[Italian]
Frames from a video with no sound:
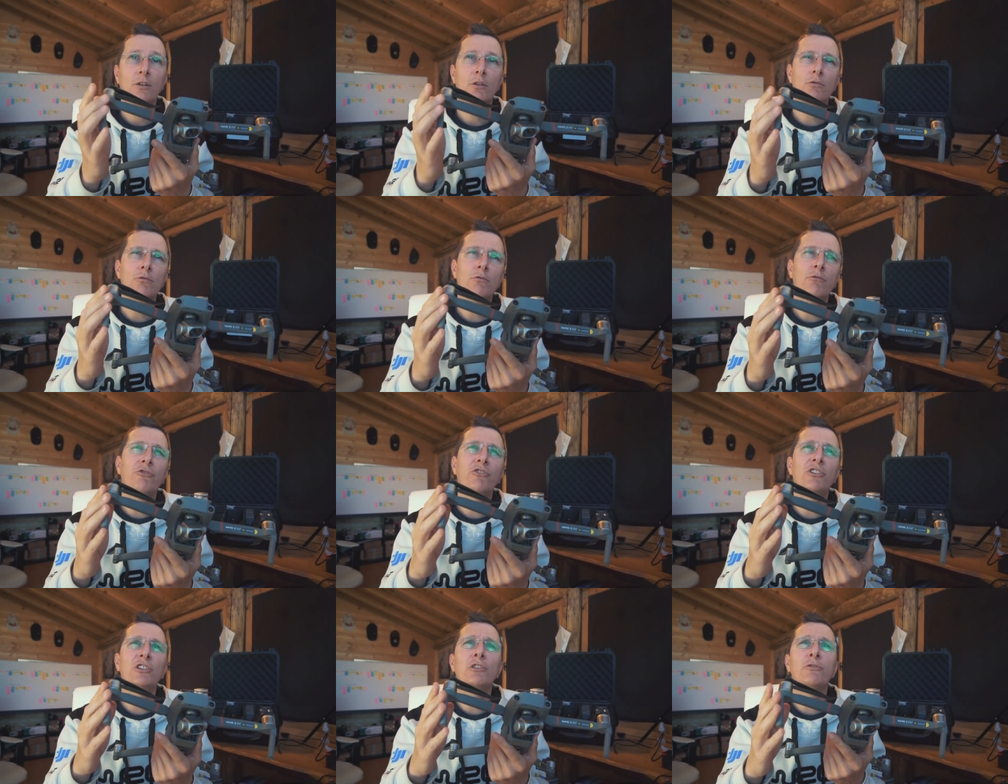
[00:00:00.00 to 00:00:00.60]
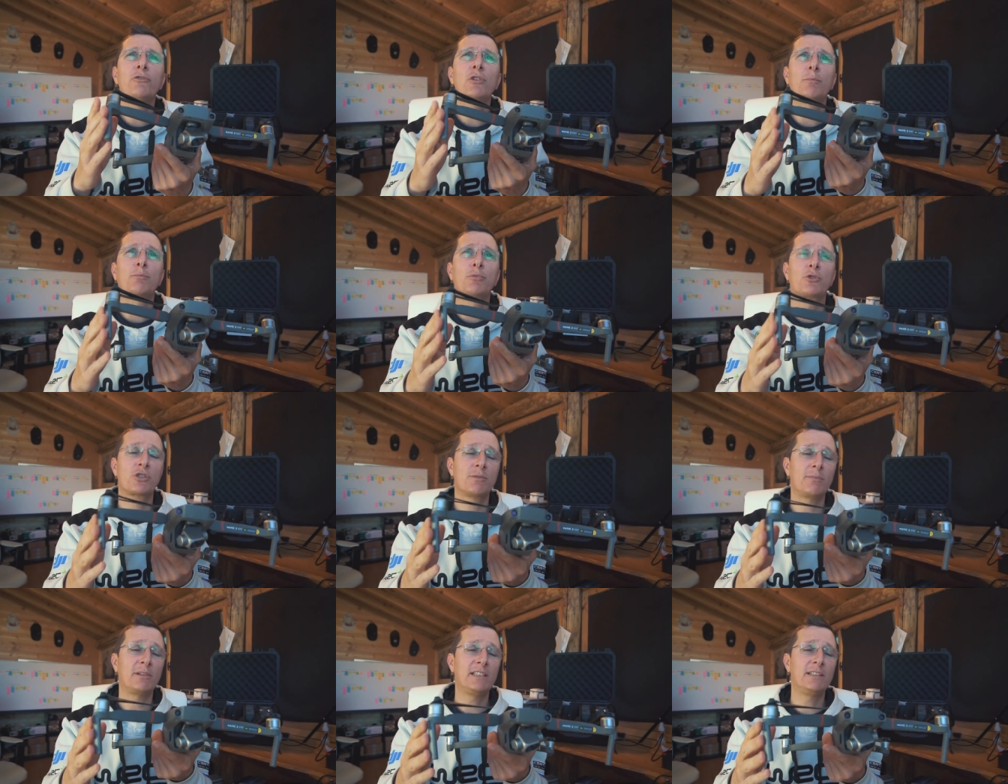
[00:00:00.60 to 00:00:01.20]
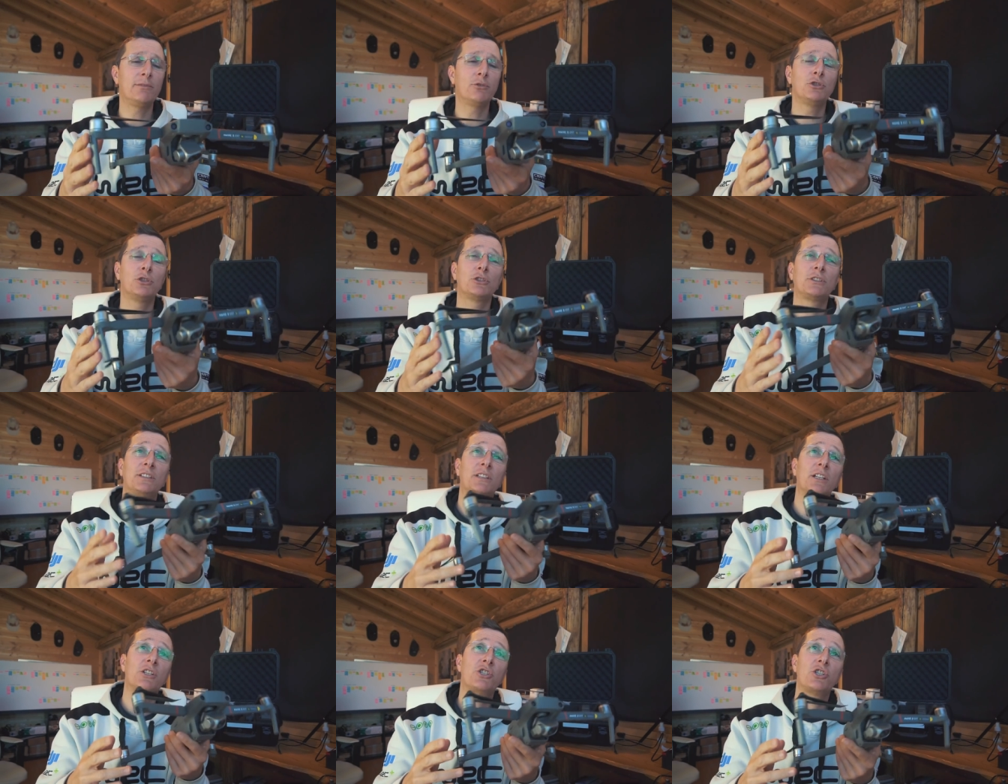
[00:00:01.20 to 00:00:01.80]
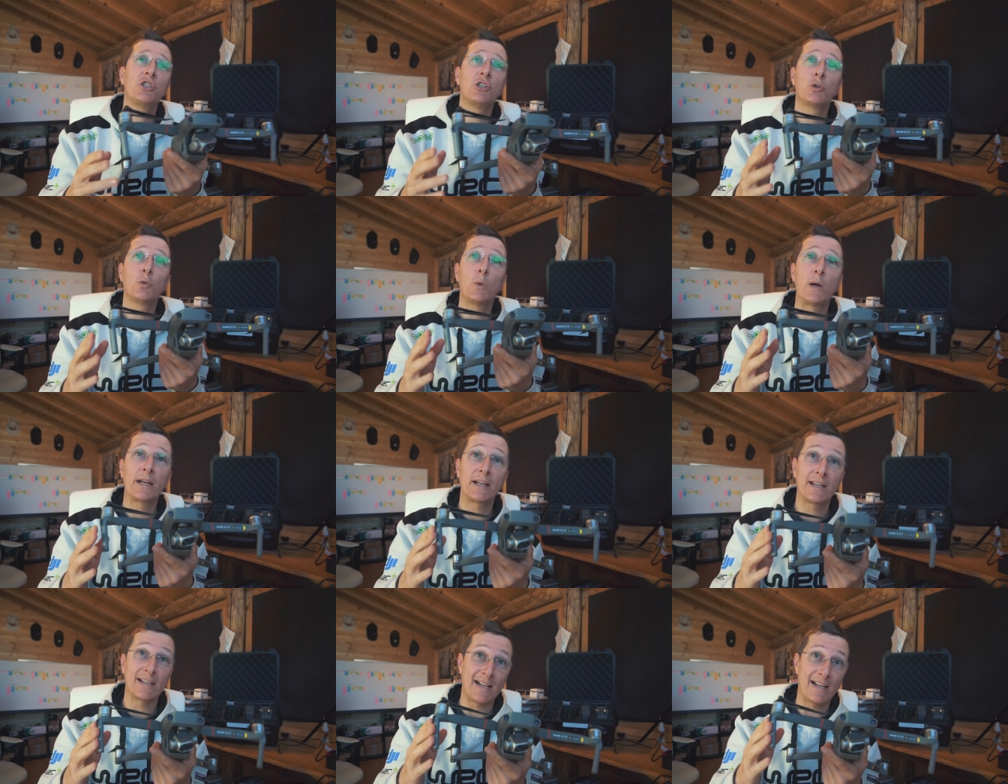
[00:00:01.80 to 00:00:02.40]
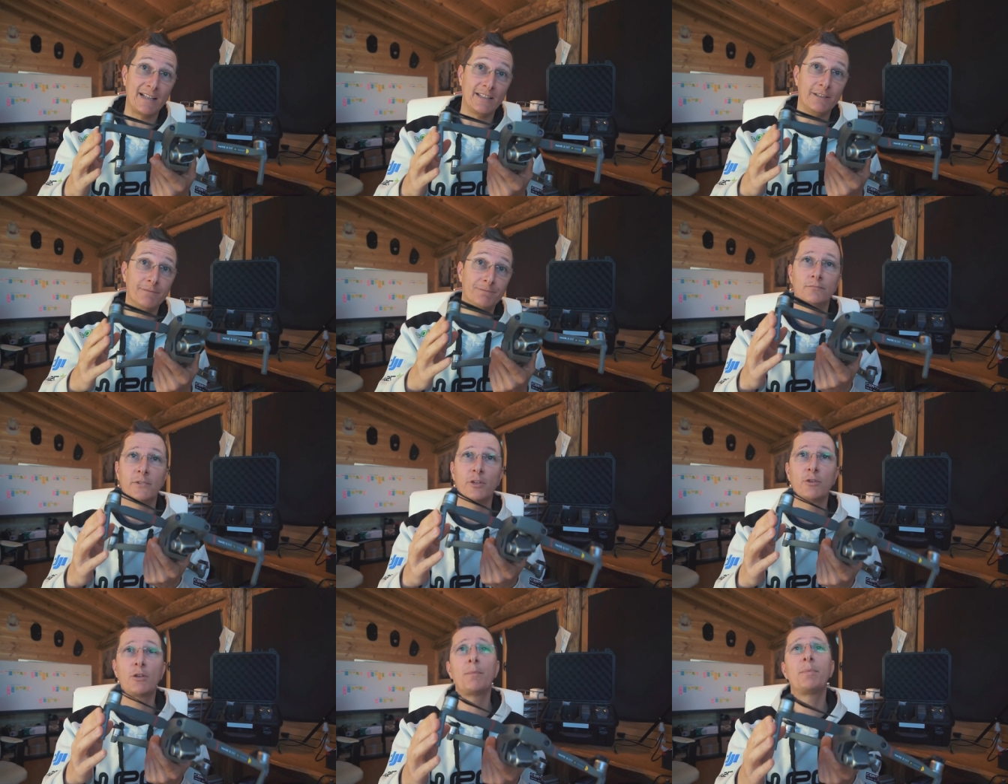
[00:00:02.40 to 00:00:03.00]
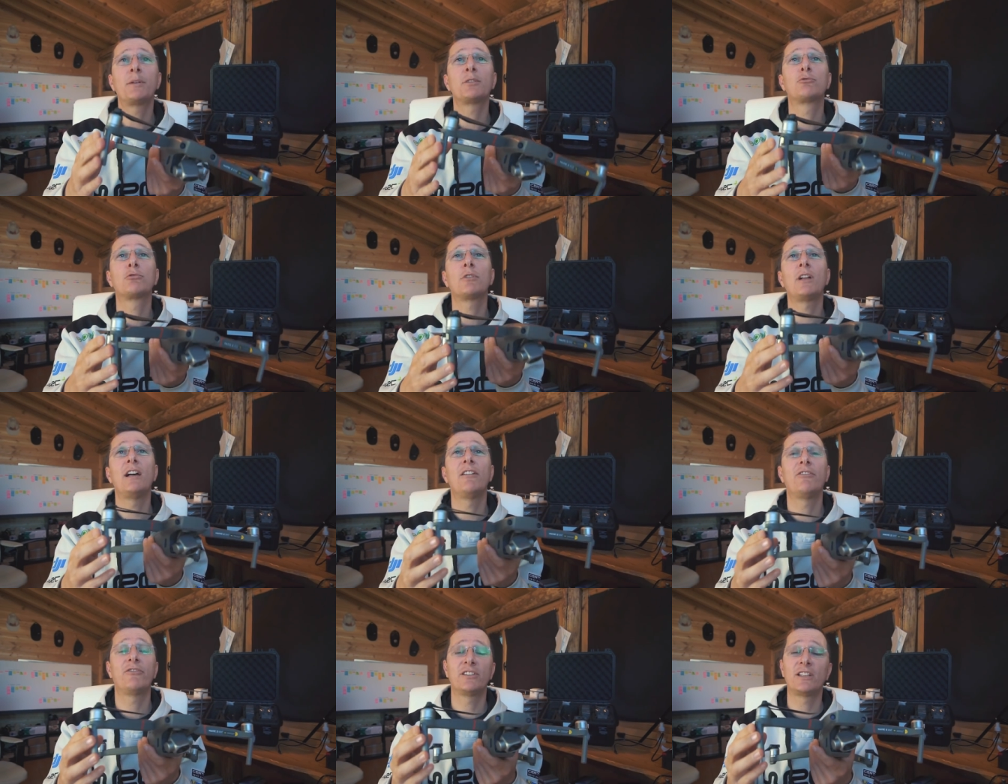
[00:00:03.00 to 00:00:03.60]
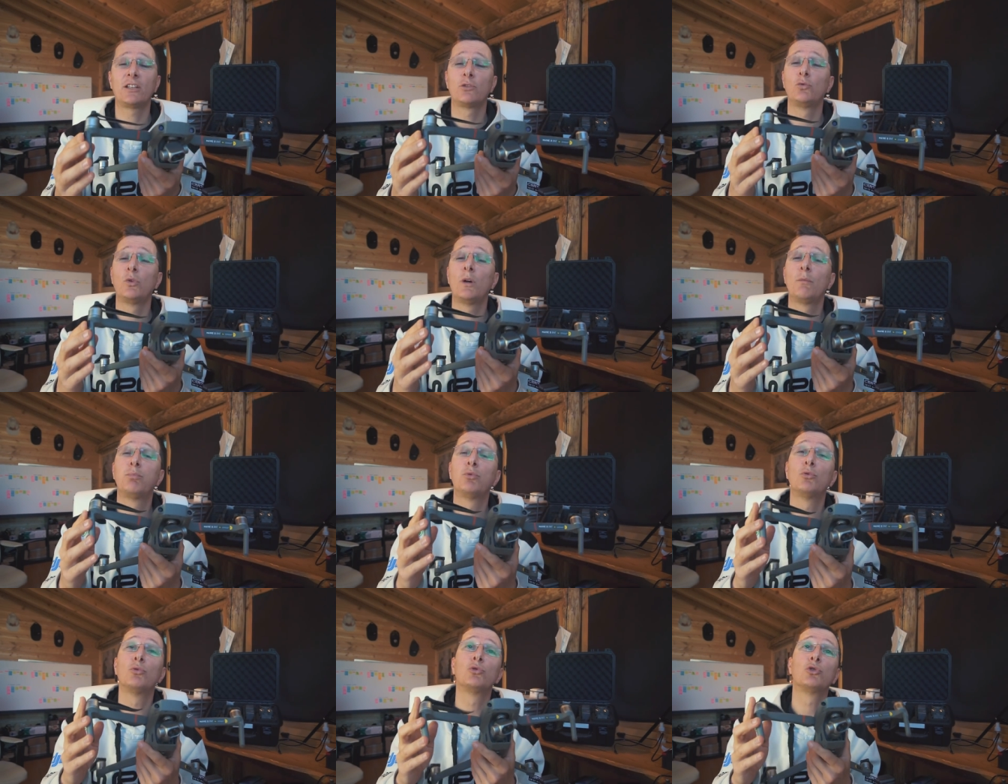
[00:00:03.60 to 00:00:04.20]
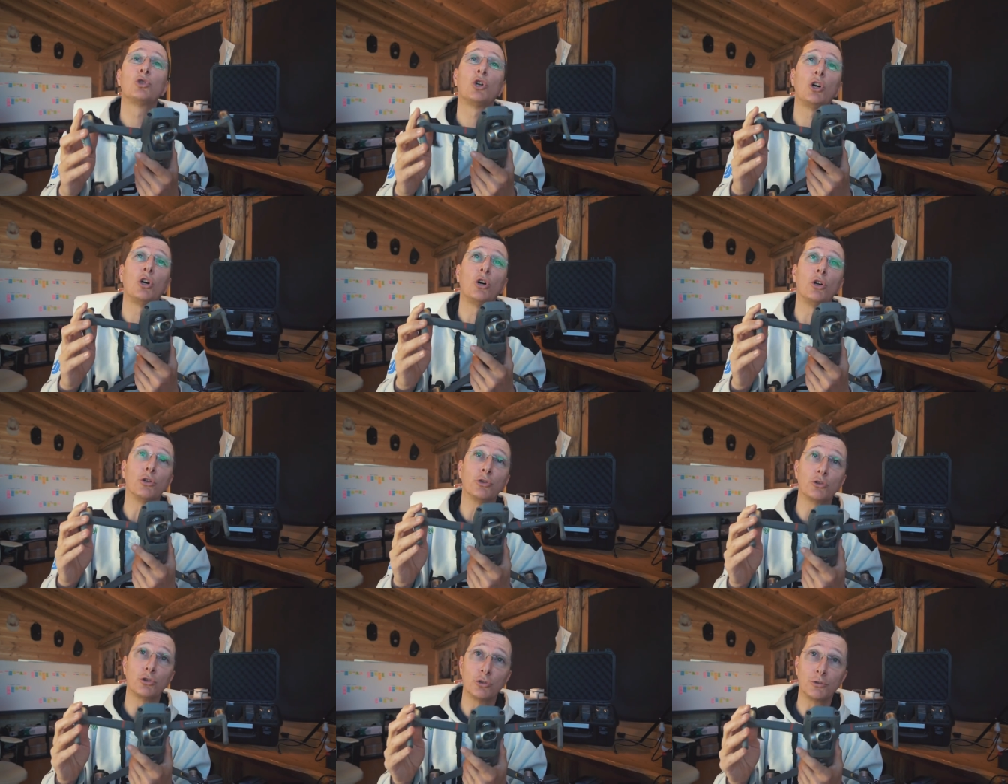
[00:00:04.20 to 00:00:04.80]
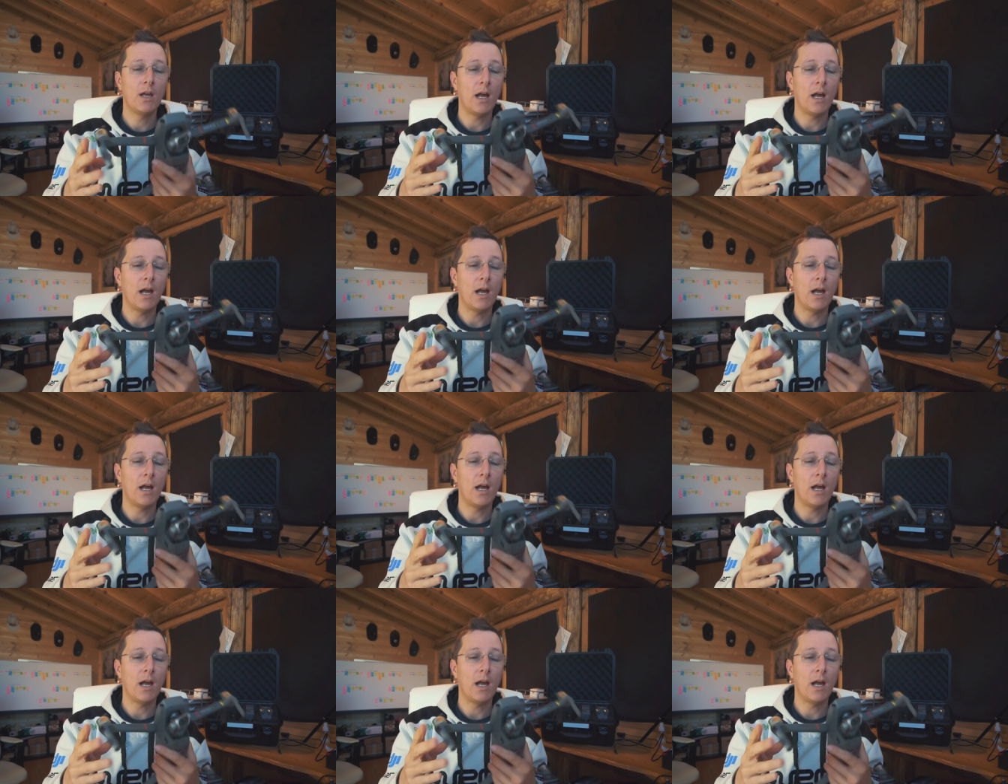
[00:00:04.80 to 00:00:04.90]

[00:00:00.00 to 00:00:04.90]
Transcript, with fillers: con un field of view approssimativo di 85 gradi e un'apertura f da 2.8.